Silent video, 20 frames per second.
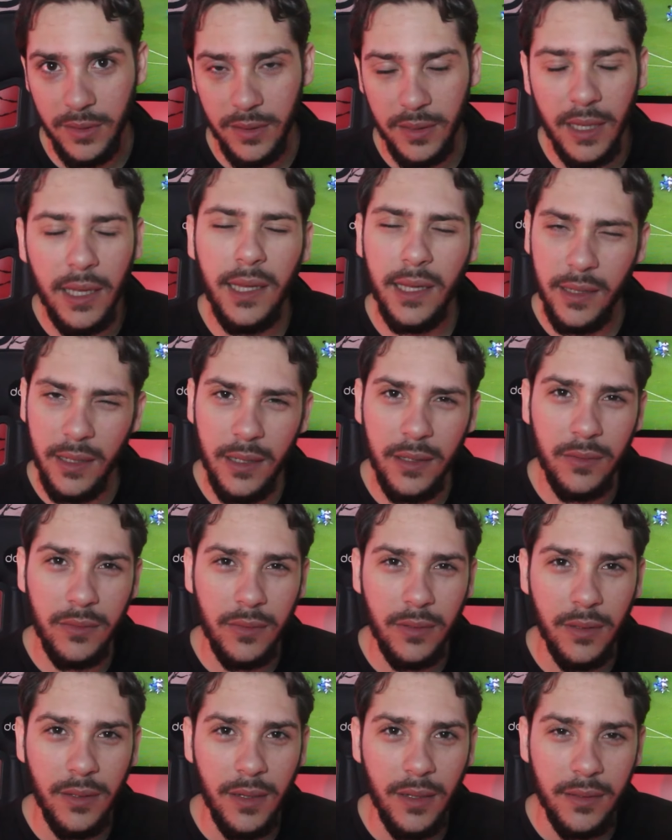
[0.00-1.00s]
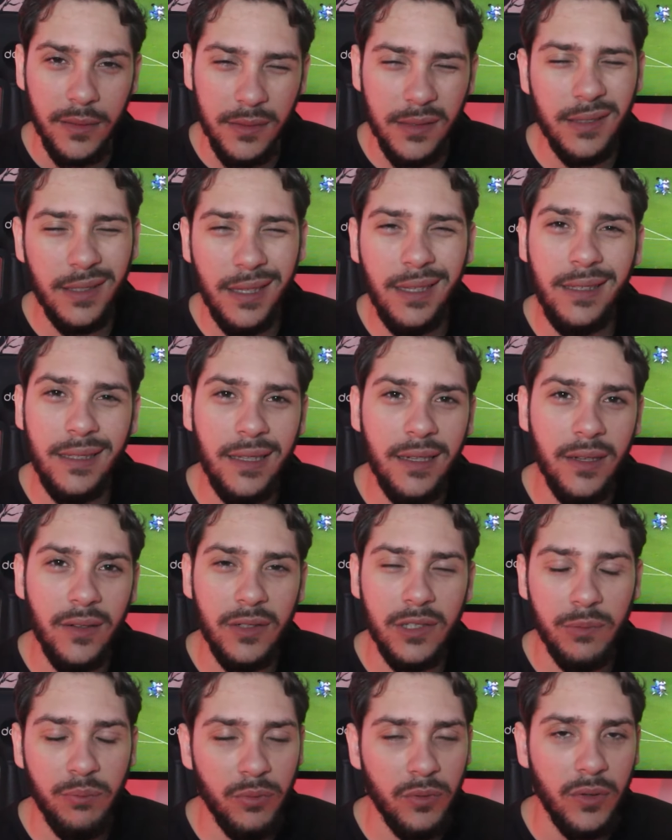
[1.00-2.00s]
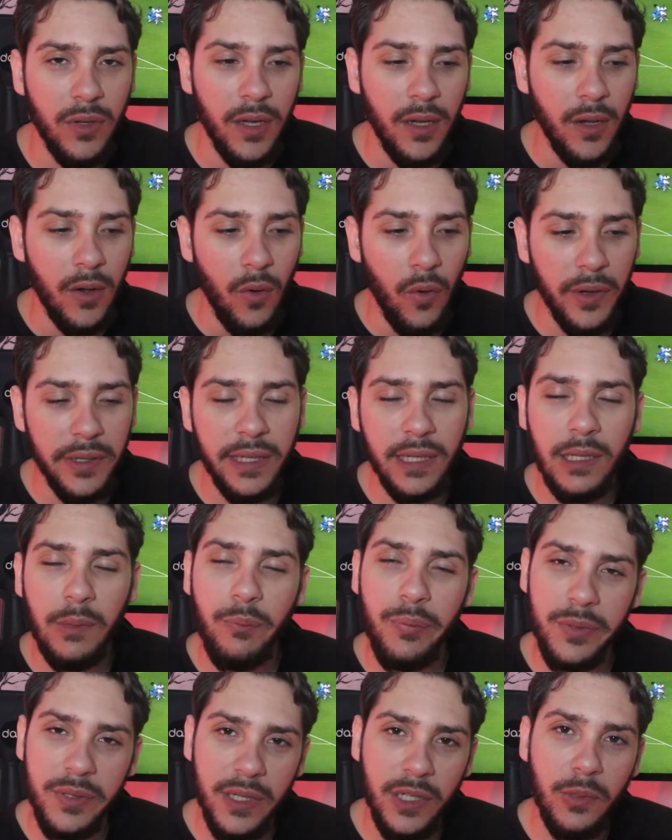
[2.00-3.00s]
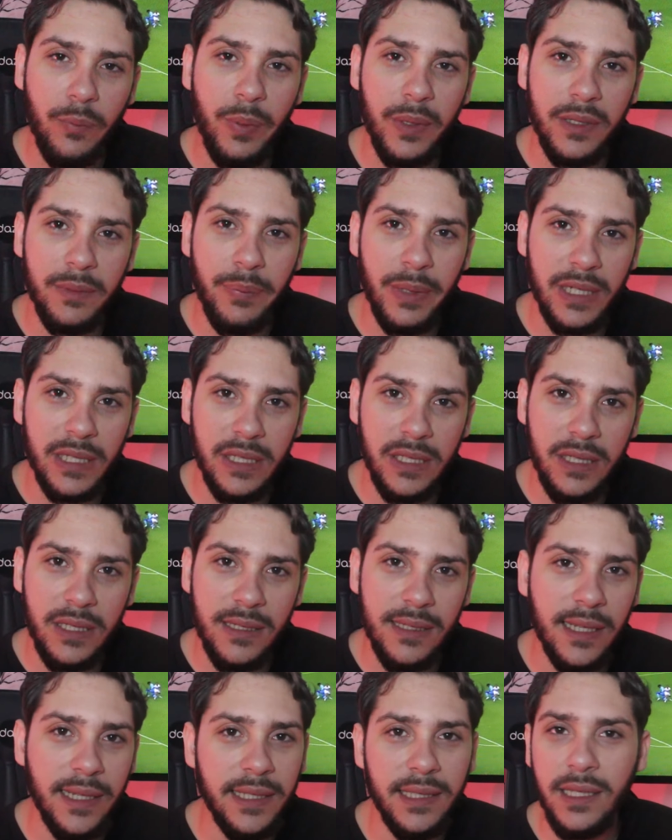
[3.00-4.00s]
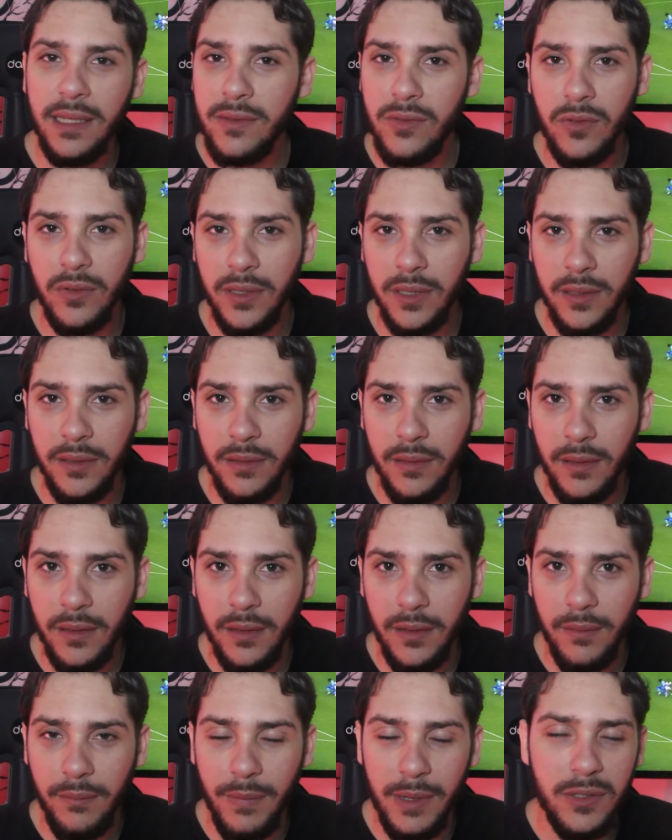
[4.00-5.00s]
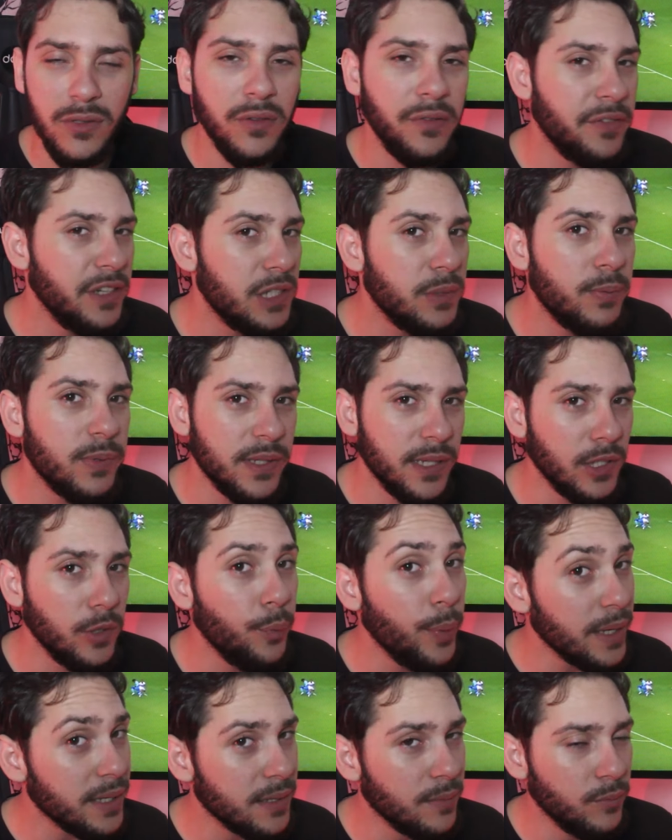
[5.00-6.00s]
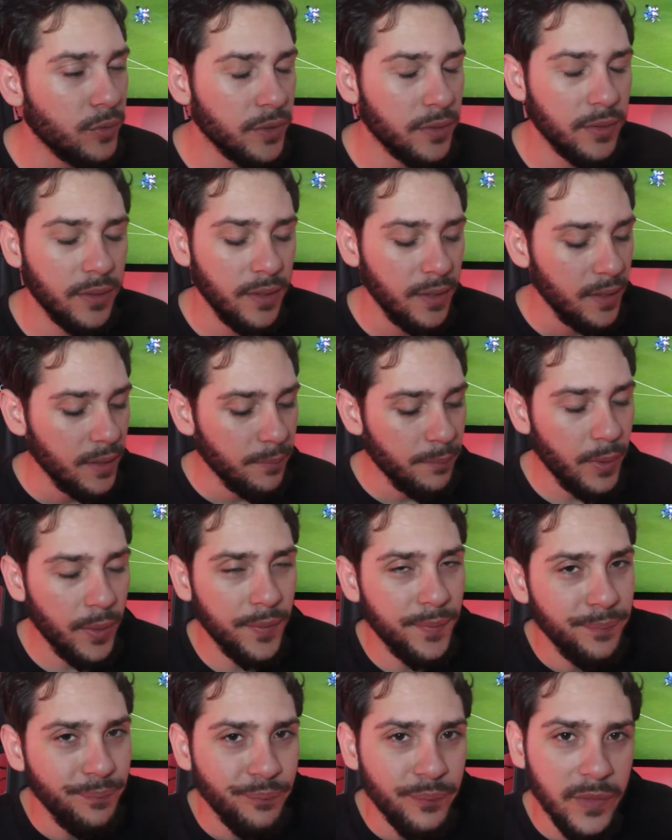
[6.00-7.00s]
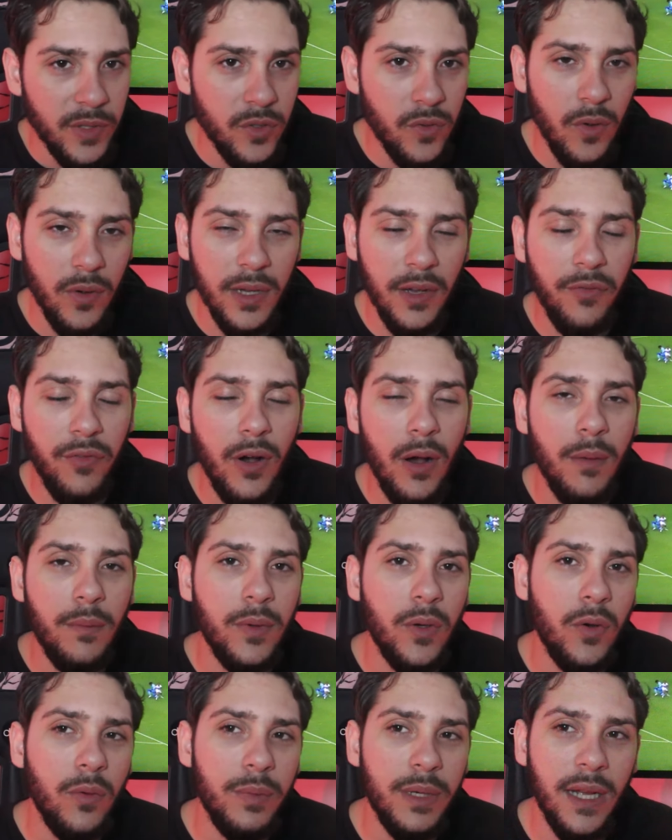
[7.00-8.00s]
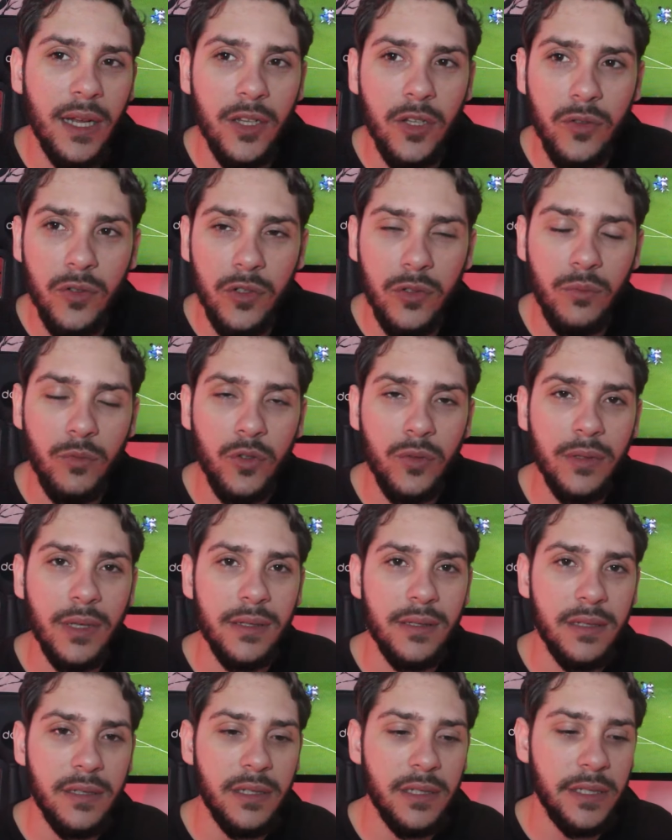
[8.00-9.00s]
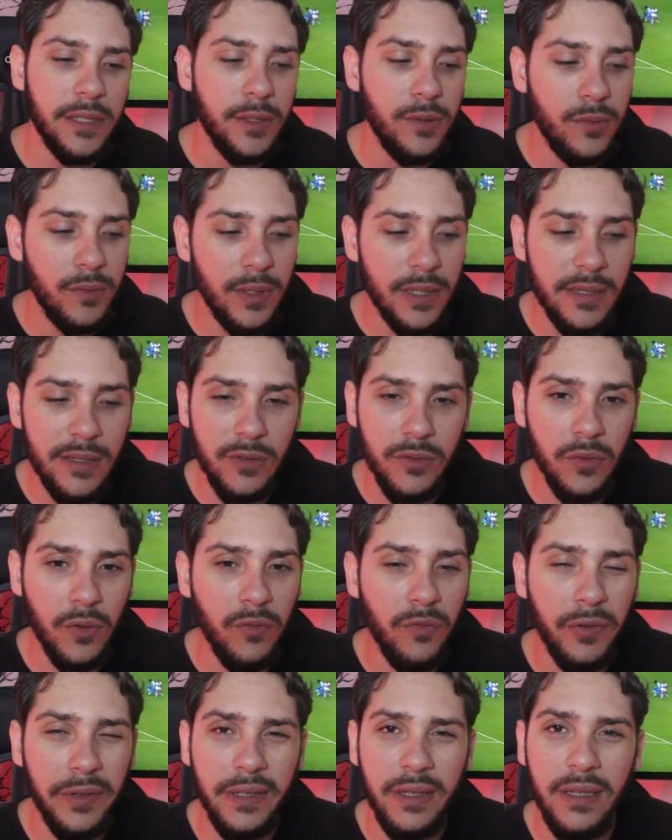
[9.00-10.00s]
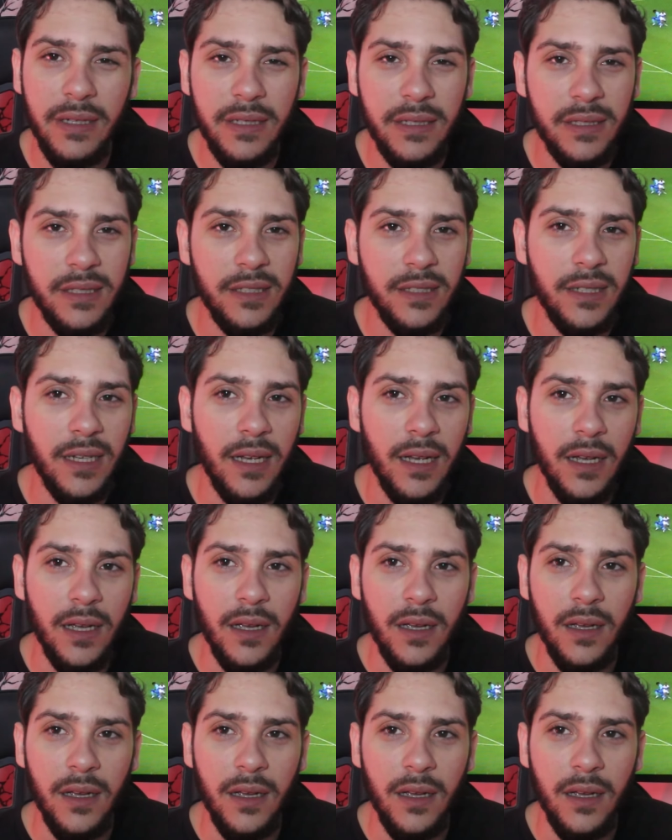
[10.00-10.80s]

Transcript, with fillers: Tá entendendo? Você tá entendendo? Tipo, 80% pra, pra gente sair da zona. Mas os 20% pesa muito. Bom, de qualquer forma, obrigado a todo mundo que assistiu. Esse jogo foi triste.